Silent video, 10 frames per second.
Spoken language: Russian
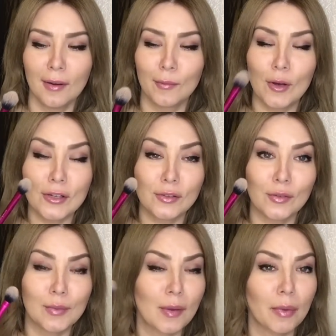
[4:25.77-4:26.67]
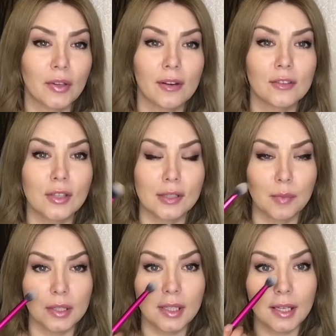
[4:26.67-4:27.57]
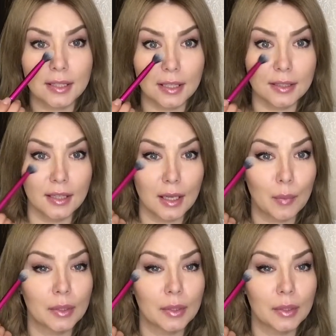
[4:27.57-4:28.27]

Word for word: больше всего мне понравилось распределять консилер